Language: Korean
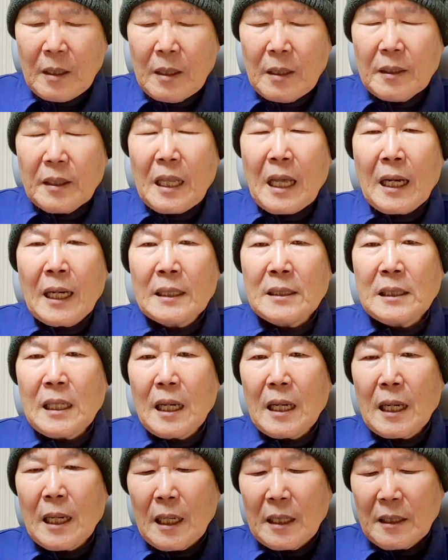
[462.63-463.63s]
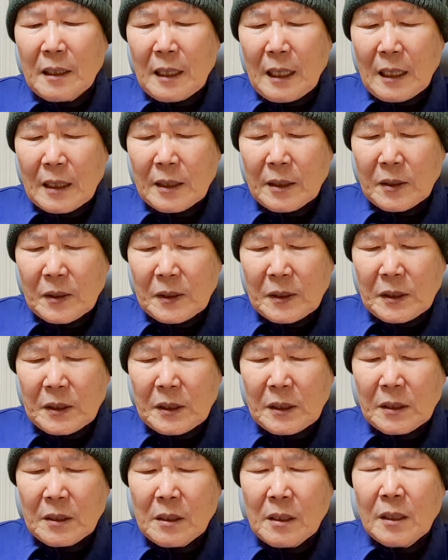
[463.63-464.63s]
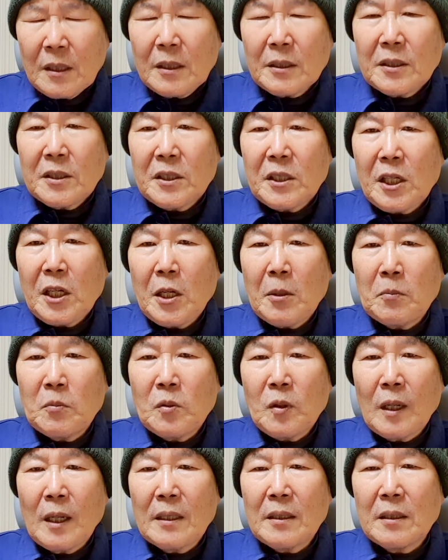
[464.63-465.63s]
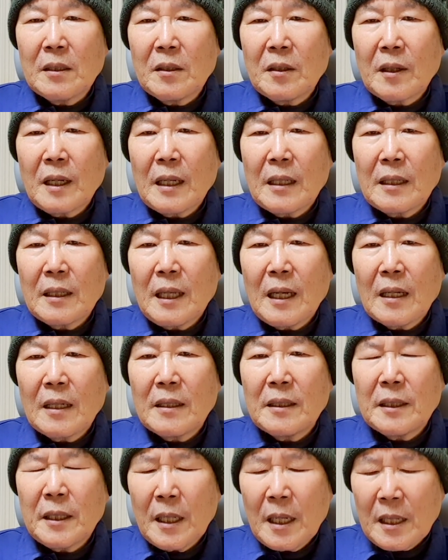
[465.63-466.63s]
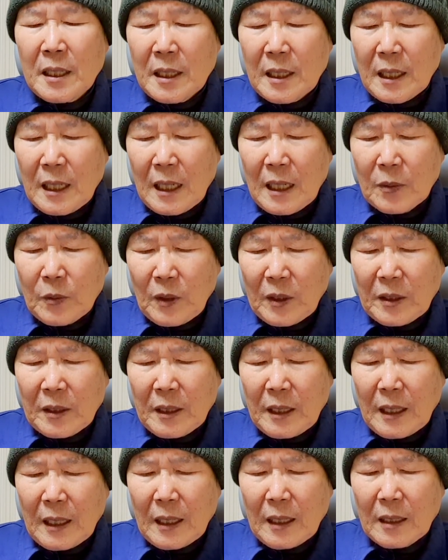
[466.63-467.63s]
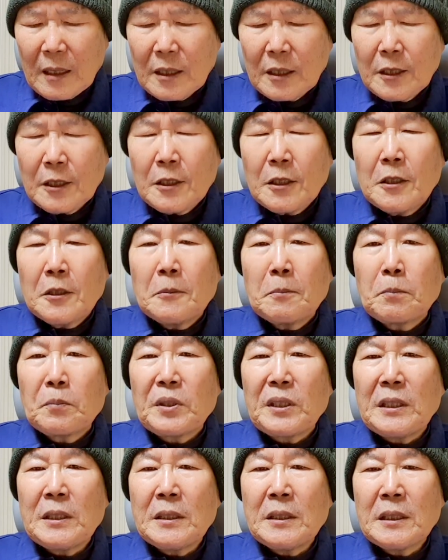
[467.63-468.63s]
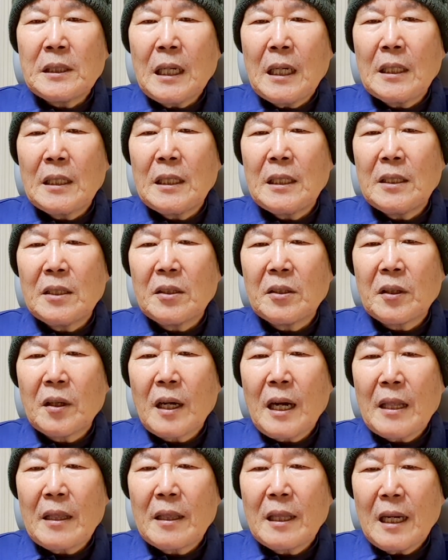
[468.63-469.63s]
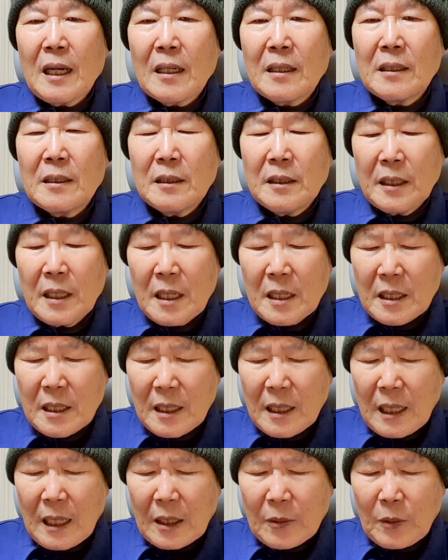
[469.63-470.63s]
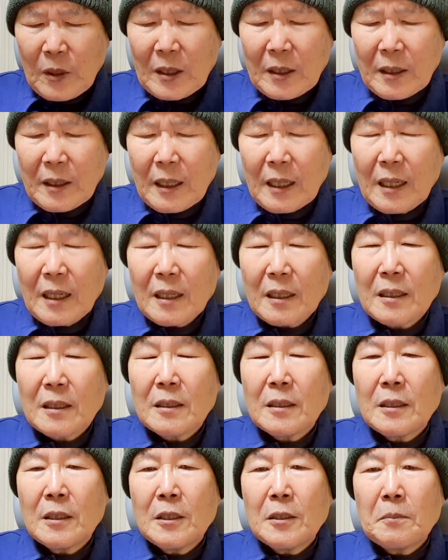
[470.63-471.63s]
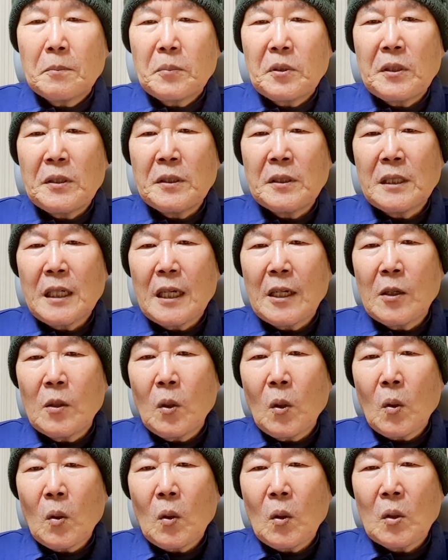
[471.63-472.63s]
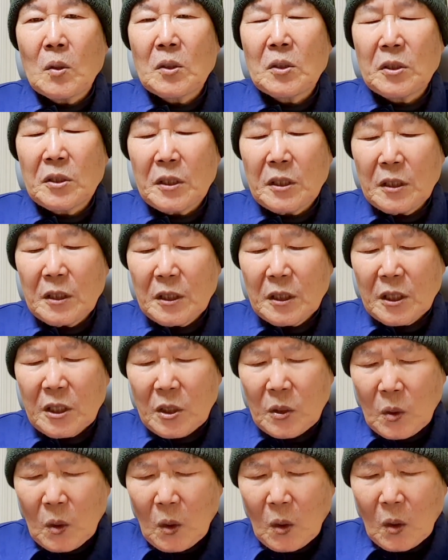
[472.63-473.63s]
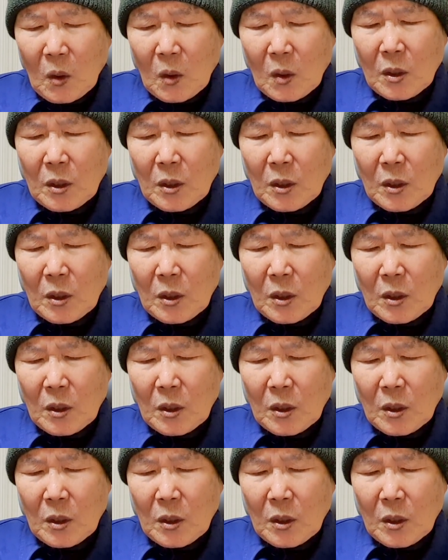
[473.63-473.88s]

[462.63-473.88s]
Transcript: 내가 살아간다는 것은 채무가 늘어간다는 얘기가 된다. 빈잔이 늘어간다는 얘기가 된다. 빈잔을 놓고 드리는 기도,